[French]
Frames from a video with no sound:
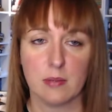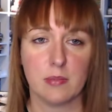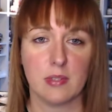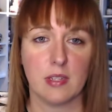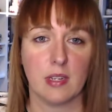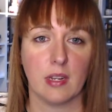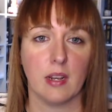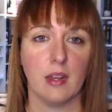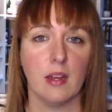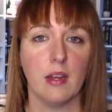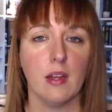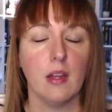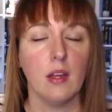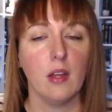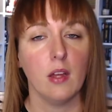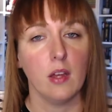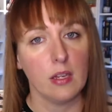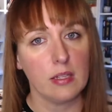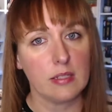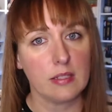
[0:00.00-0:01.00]
siècle.
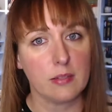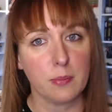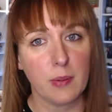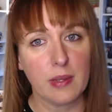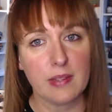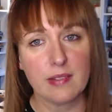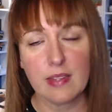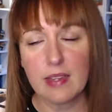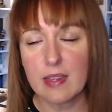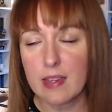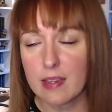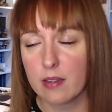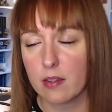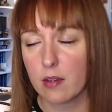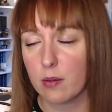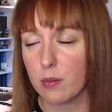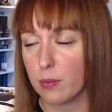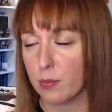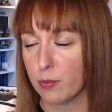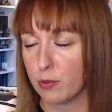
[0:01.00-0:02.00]
Il se passe
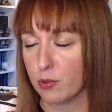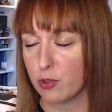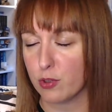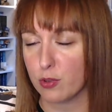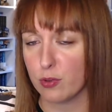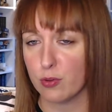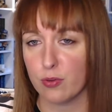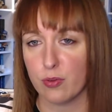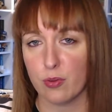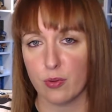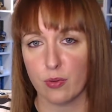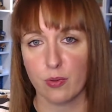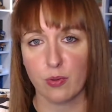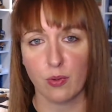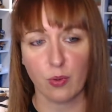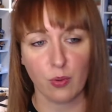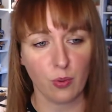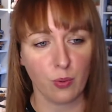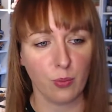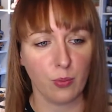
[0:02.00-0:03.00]
énormément de choses dans ce
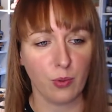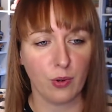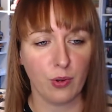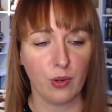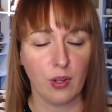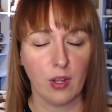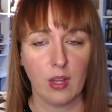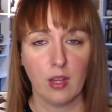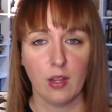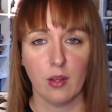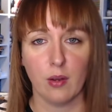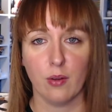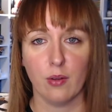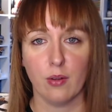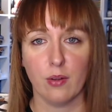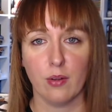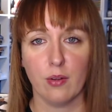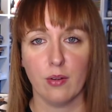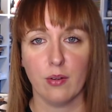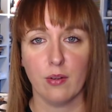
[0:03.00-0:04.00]
roman.
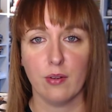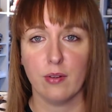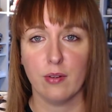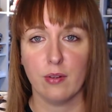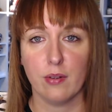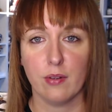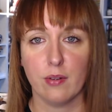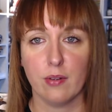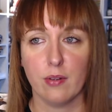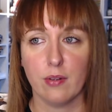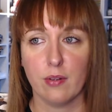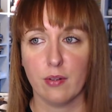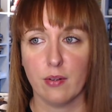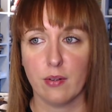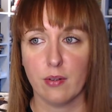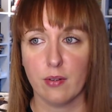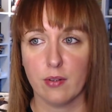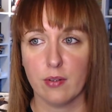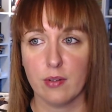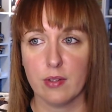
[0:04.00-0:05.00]
Euh,
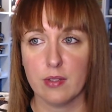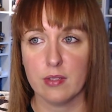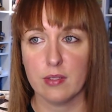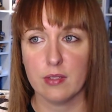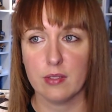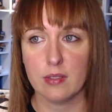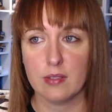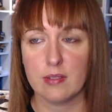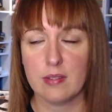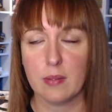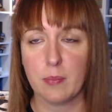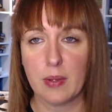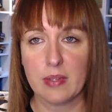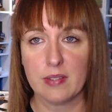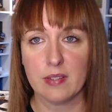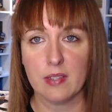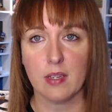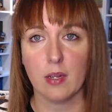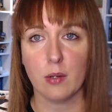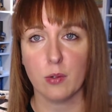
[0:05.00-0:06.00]
il s'est
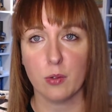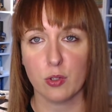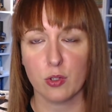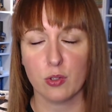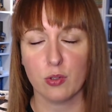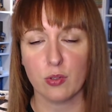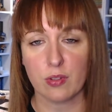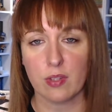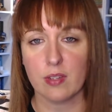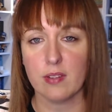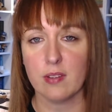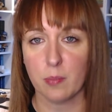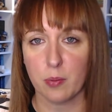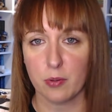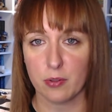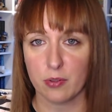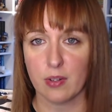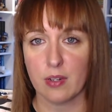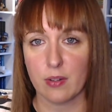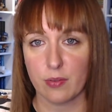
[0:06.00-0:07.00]
passé quelque chose de très
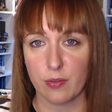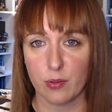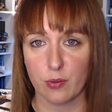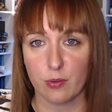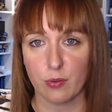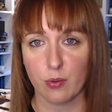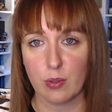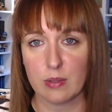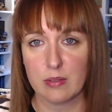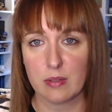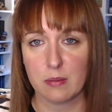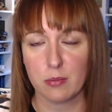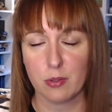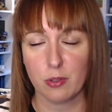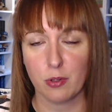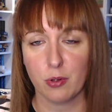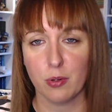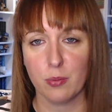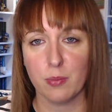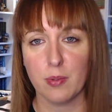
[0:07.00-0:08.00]
important à la fin du troisième
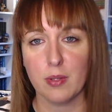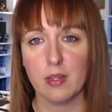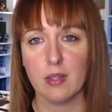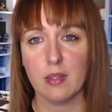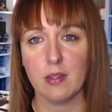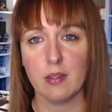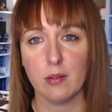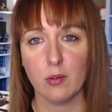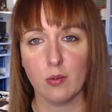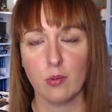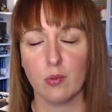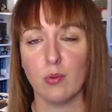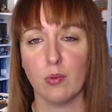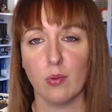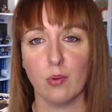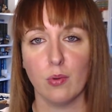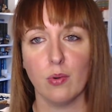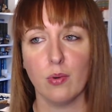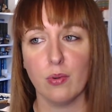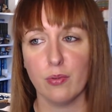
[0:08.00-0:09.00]
tome, et donc on
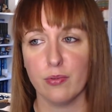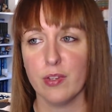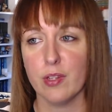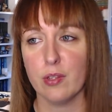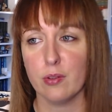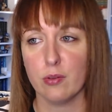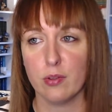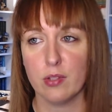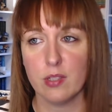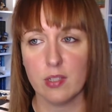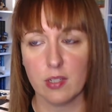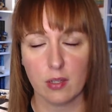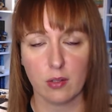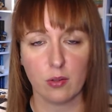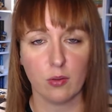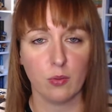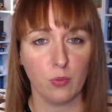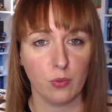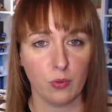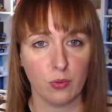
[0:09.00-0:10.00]
revient
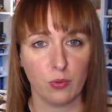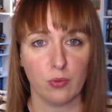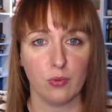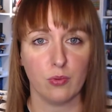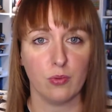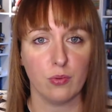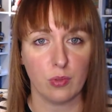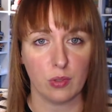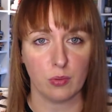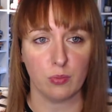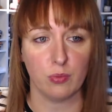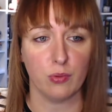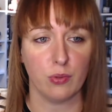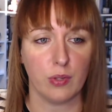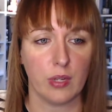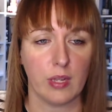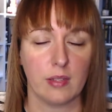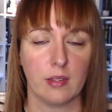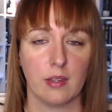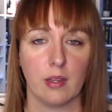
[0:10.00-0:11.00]
directement dessus au début du
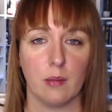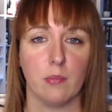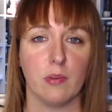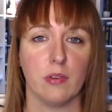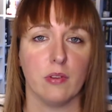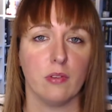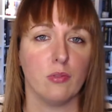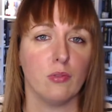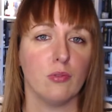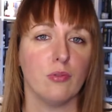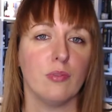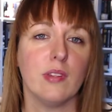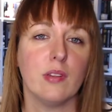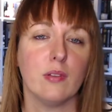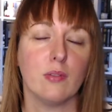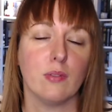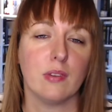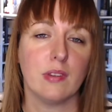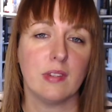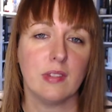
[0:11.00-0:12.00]
quatrième. C'est une
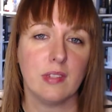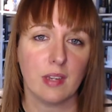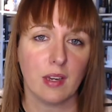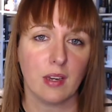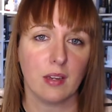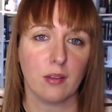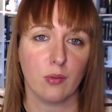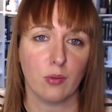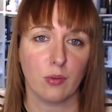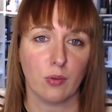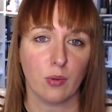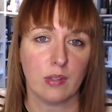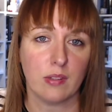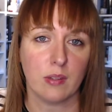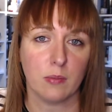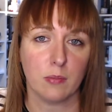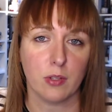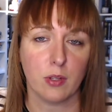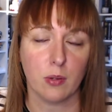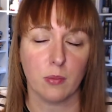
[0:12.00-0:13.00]
suite directe du
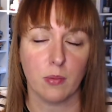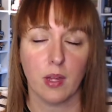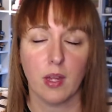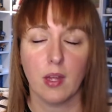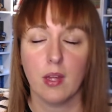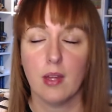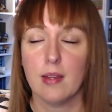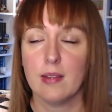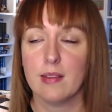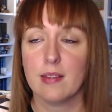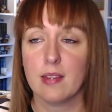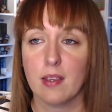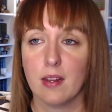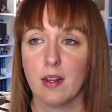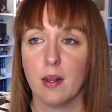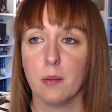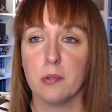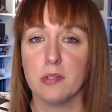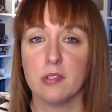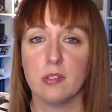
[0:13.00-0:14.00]
troisième tome. Très
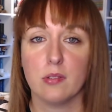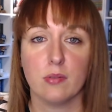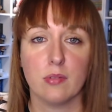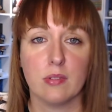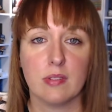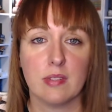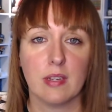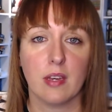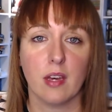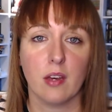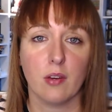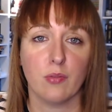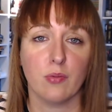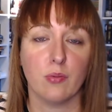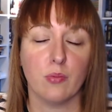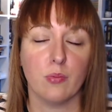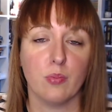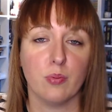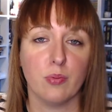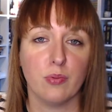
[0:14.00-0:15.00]
clairement, c'est une saga que vous
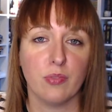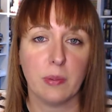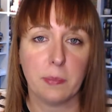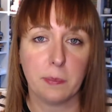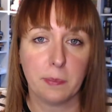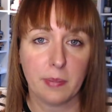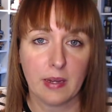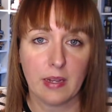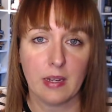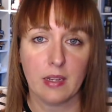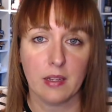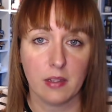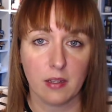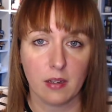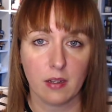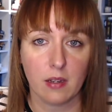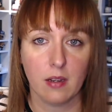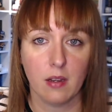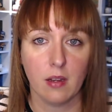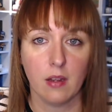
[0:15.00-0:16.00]
ne pouvez pas
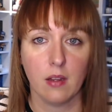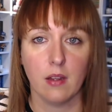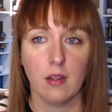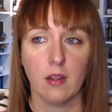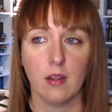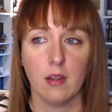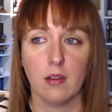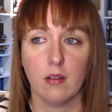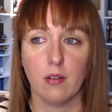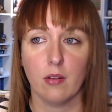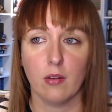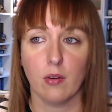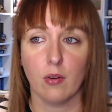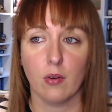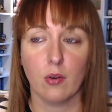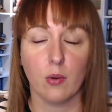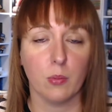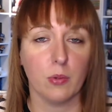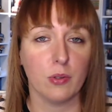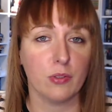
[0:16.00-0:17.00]
lire en
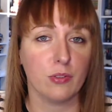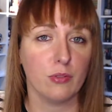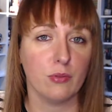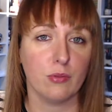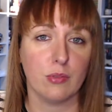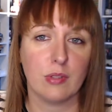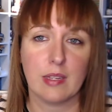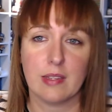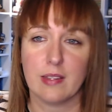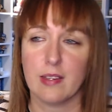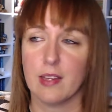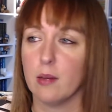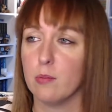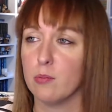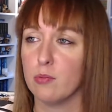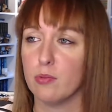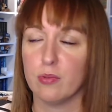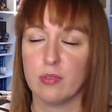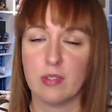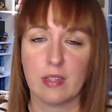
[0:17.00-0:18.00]
commençant du
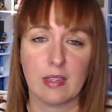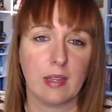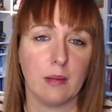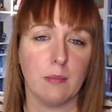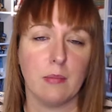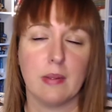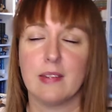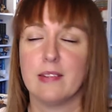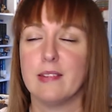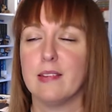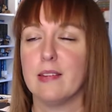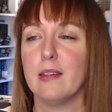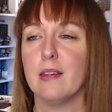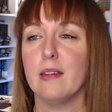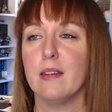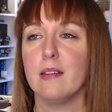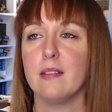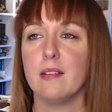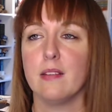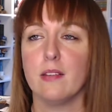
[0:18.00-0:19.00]
quatrième du cinquième.
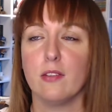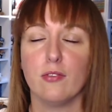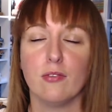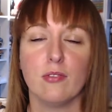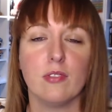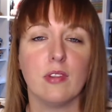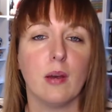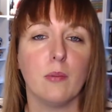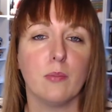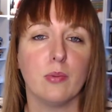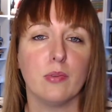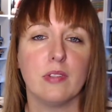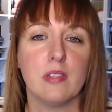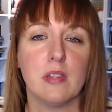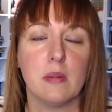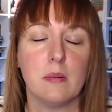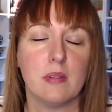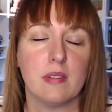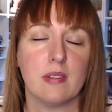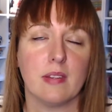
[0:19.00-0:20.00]
C'est juste
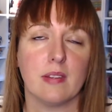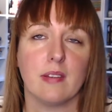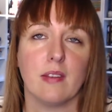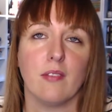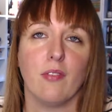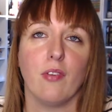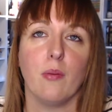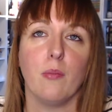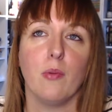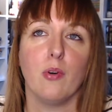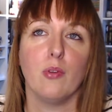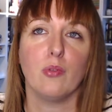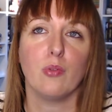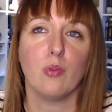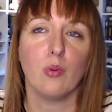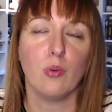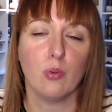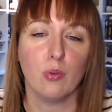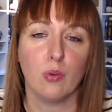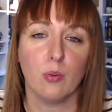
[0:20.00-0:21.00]
impossible, ça serait vraiment
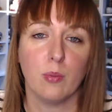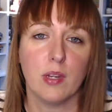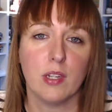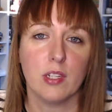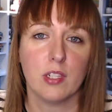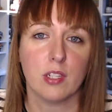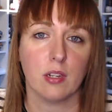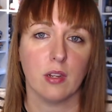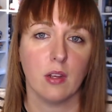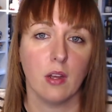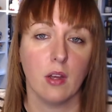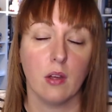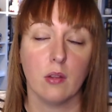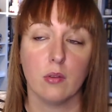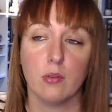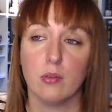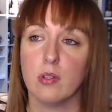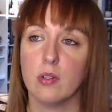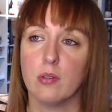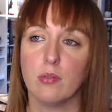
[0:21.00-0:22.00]
trop dommage
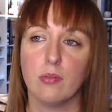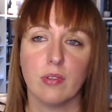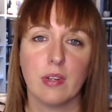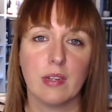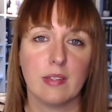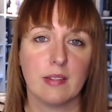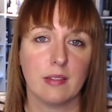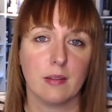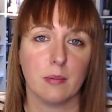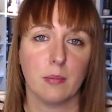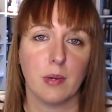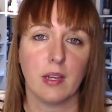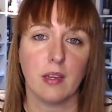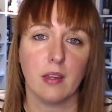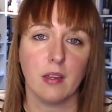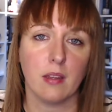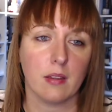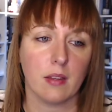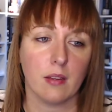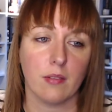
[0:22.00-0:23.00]
de découvrir
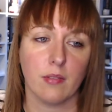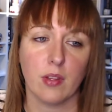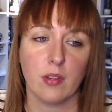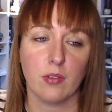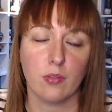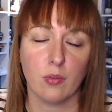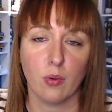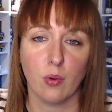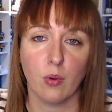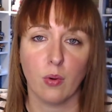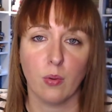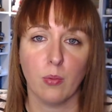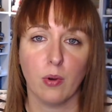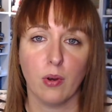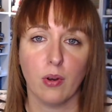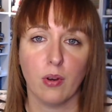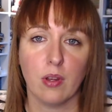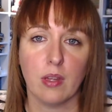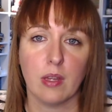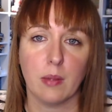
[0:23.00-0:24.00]
Sainte-Marie à travers ce
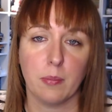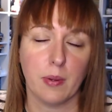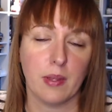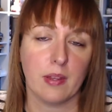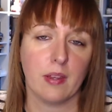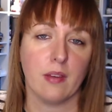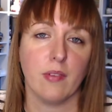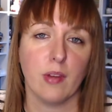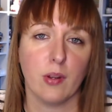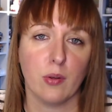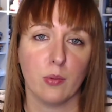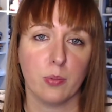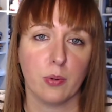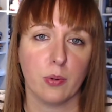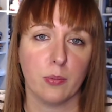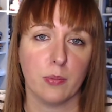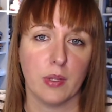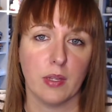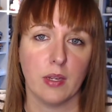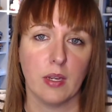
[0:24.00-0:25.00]
roman et pas à travers le
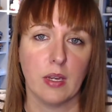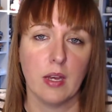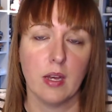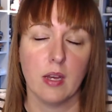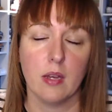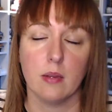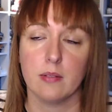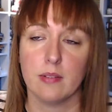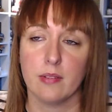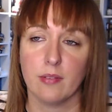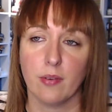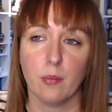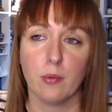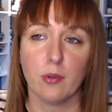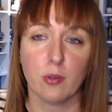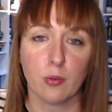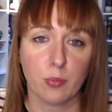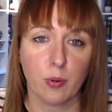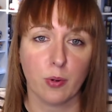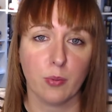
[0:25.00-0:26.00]
premier. C'est vraiment
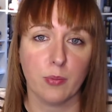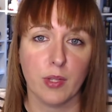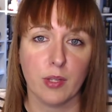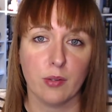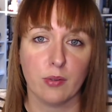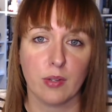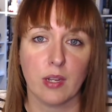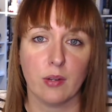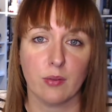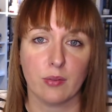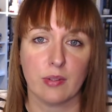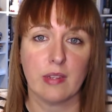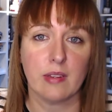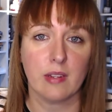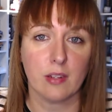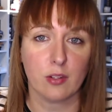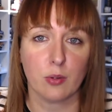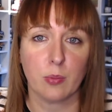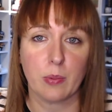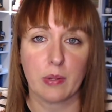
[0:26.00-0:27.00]
dans le premier auquel on
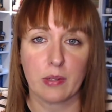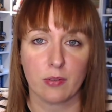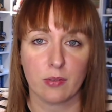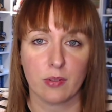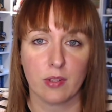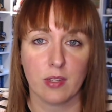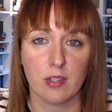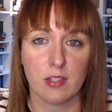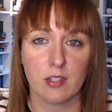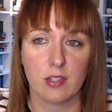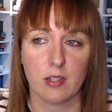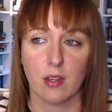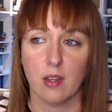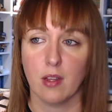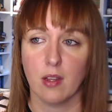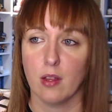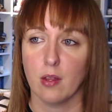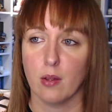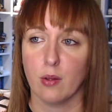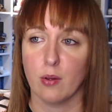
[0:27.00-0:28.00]
s'attache au personnage,
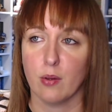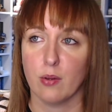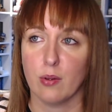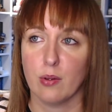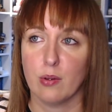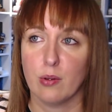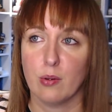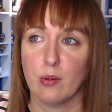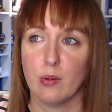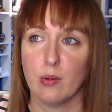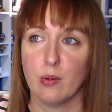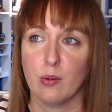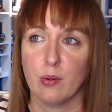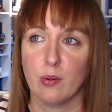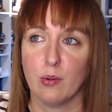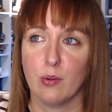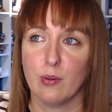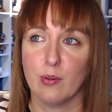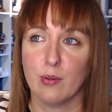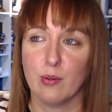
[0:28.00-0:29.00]
euh,
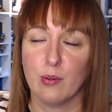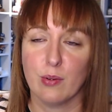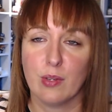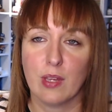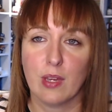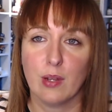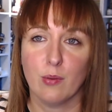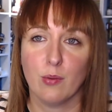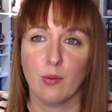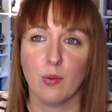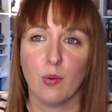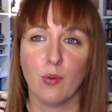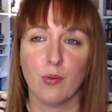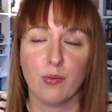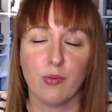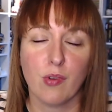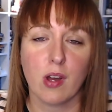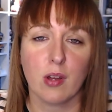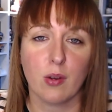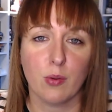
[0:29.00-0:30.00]
auquel on,
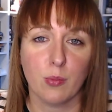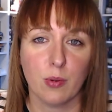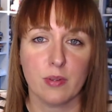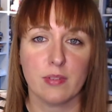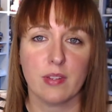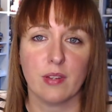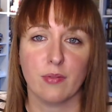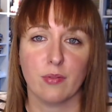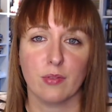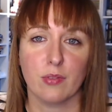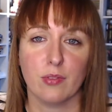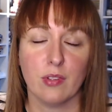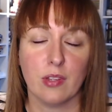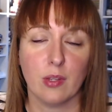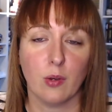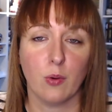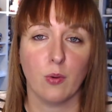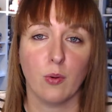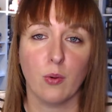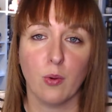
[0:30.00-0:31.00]
voit comment ça fonctionne et
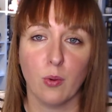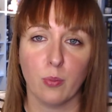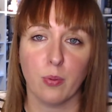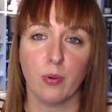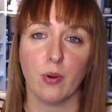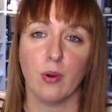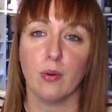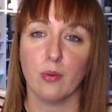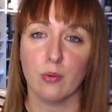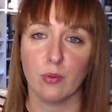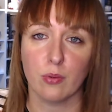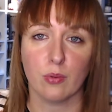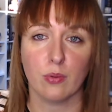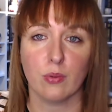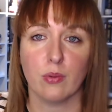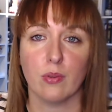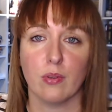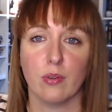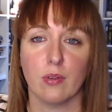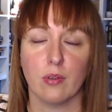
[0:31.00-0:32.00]
on comprend
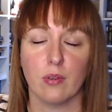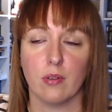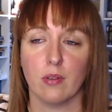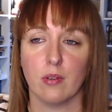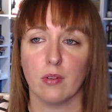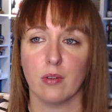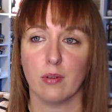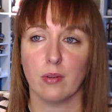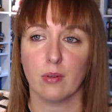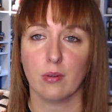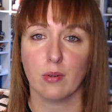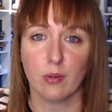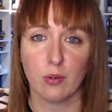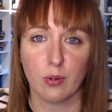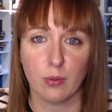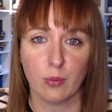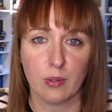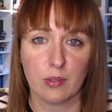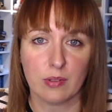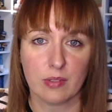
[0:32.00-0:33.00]
donc euh,
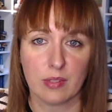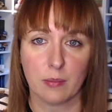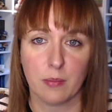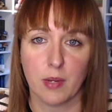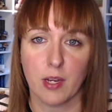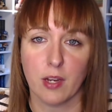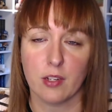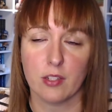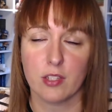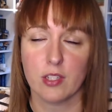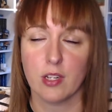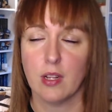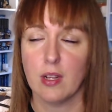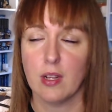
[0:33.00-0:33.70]
comment ça marche.